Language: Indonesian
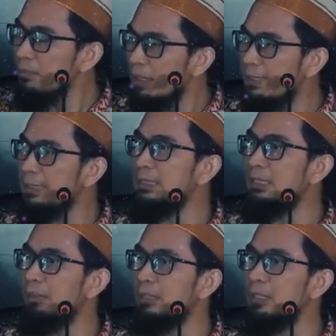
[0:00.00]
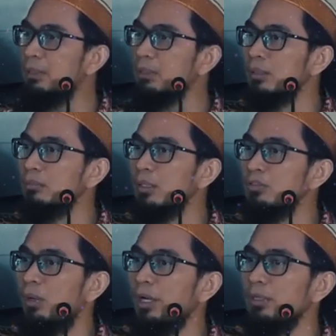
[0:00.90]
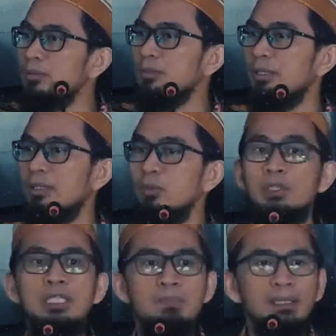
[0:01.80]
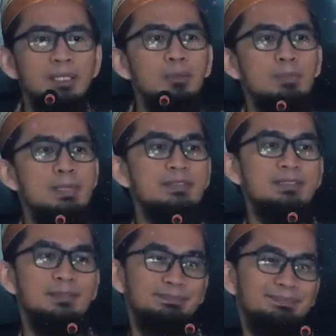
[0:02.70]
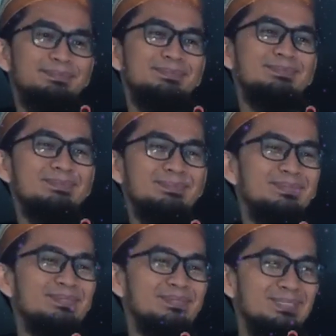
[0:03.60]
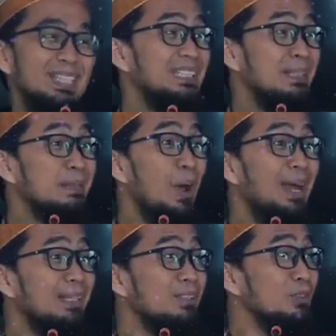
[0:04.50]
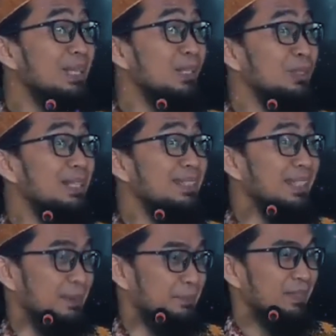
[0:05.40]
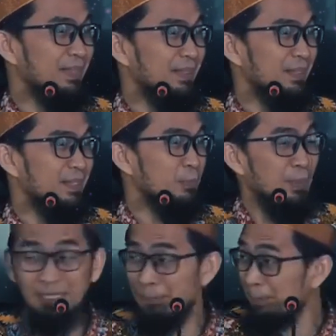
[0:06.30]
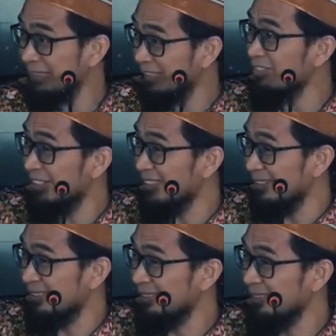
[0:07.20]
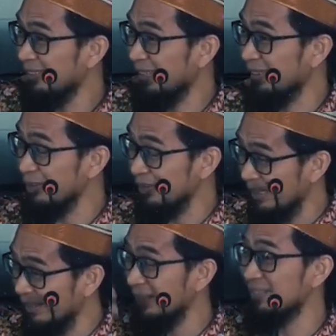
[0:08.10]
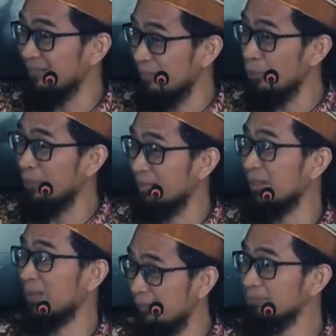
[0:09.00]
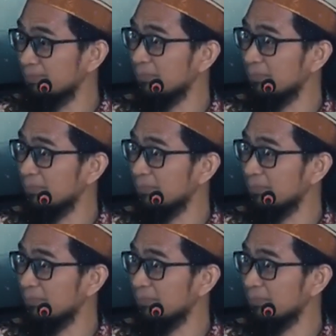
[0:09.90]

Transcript: diberikan nikmat iman oleh Allah Subhanahu wa taala. Itu kenikmatan luar biasa. Dan kita mendoakan saudara-saudari kita supaya mendapatkan bagian itu. Karena itu seringkali saya membuka ta'lim